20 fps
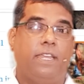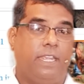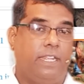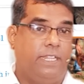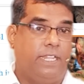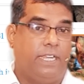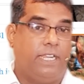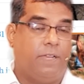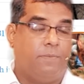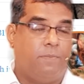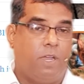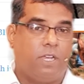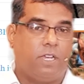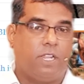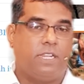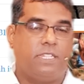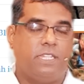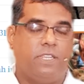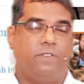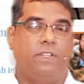இந்த
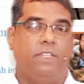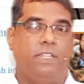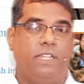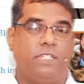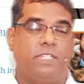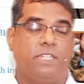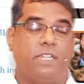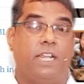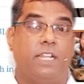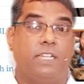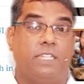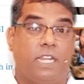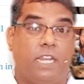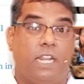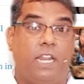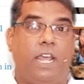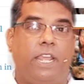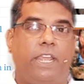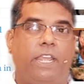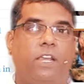டெமோக்ரஸி வந்துருச்சுன்னா
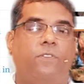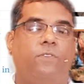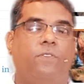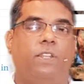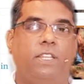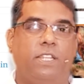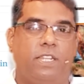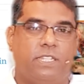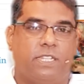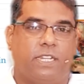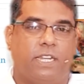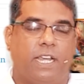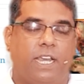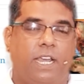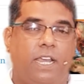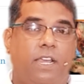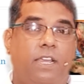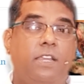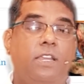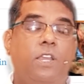ஜனநாயகம்
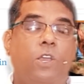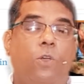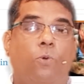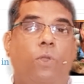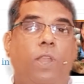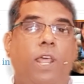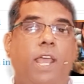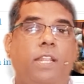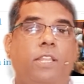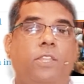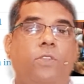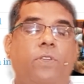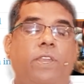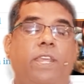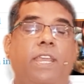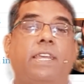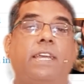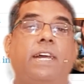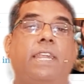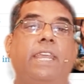வந்துருச்சுன்னா
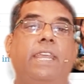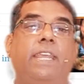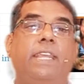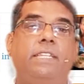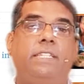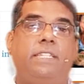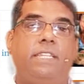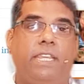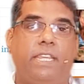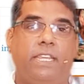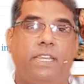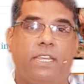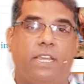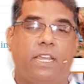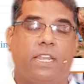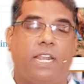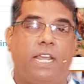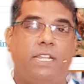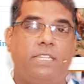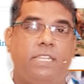உலகத்தினுடைய கடைசி
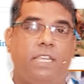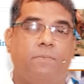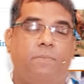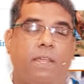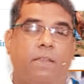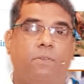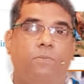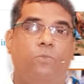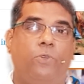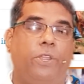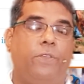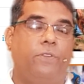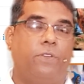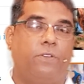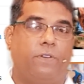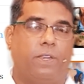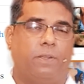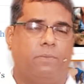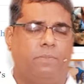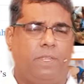ராஜ்ய வரம்
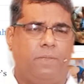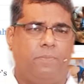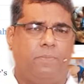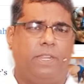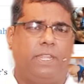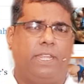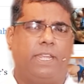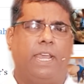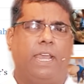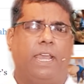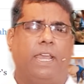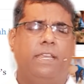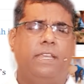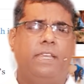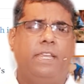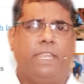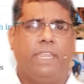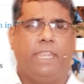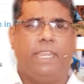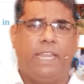முடிவுக்கு வரும் இப்போ நீங்கள்
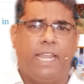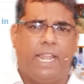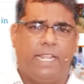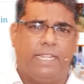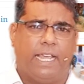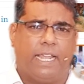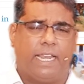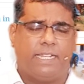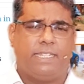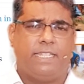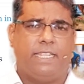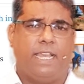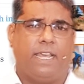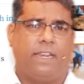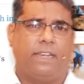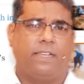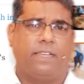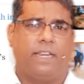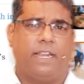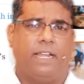இங்கிலாந்து
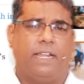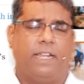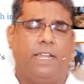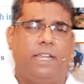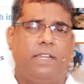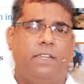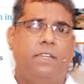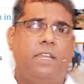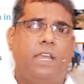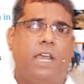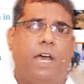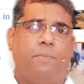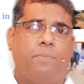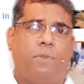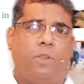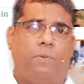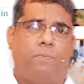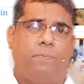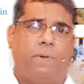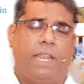அரசியார் இருக்கிறாங்க
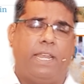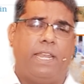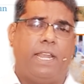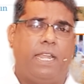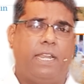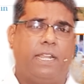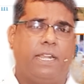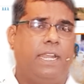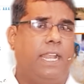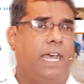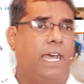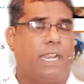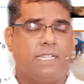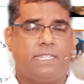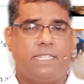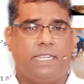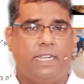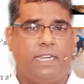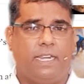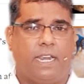அப்புறம் பல நாடுகளில்
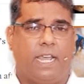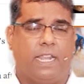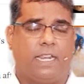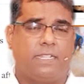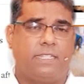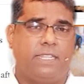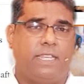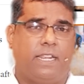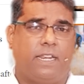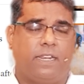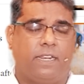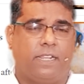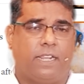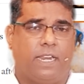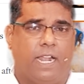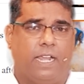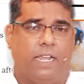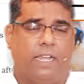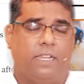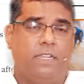அரசியல் அரசியர்
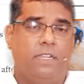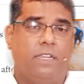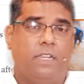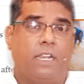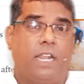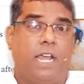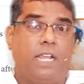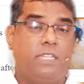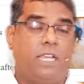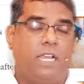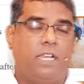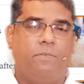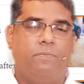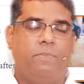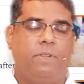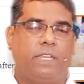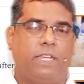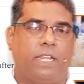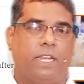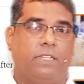இருக்கிறாங்க
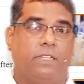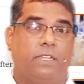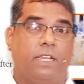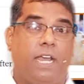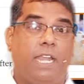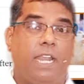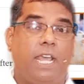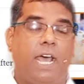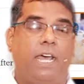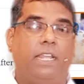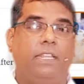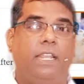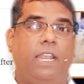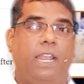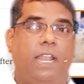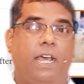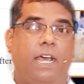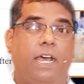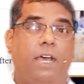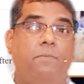ராஜாங்கம் இருக்கிறது ஆனால்
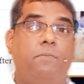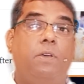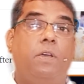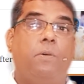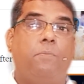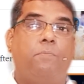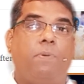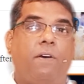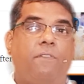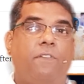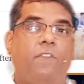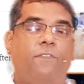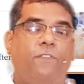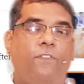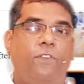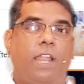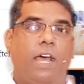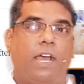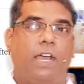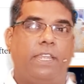அதெல்லாம்
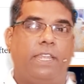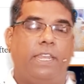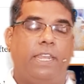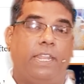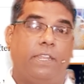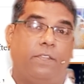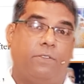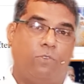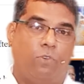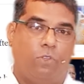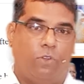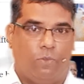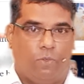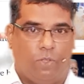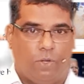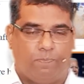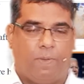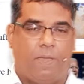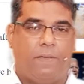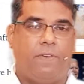பவர்ஃபுல்லாக இல்லை ஒரு
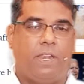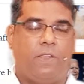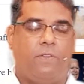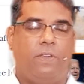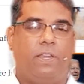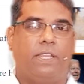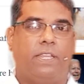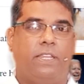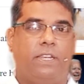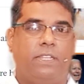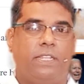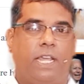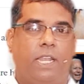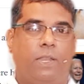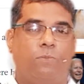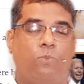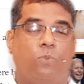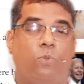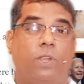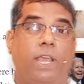ஒரு பவர் அவங்களுக்கு
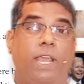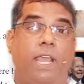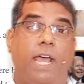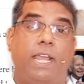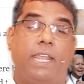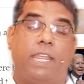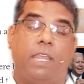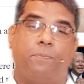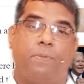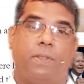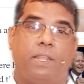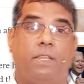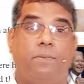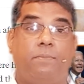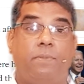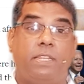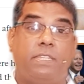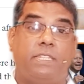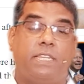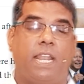இருந்தாலும் கூட அங்கே
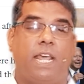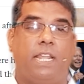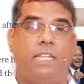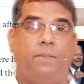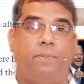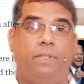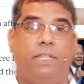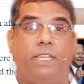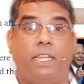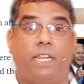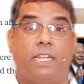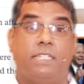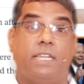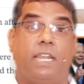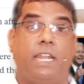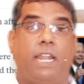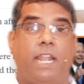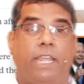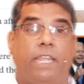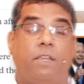பிரதமர் ஜனாதிபதிங்கிற
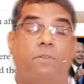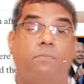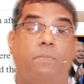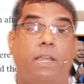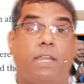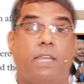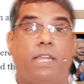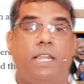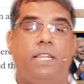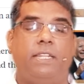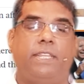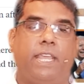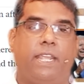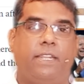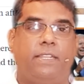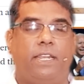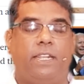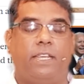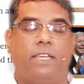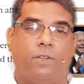ஜனநாயகம் மக்கள்
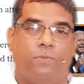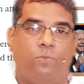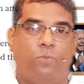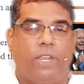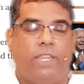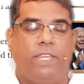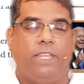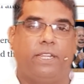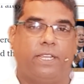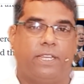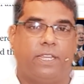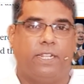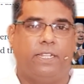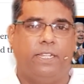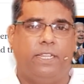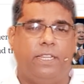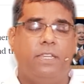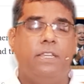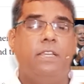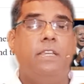தேர்ந்தெடுக்கிற முறை இருக்கிறது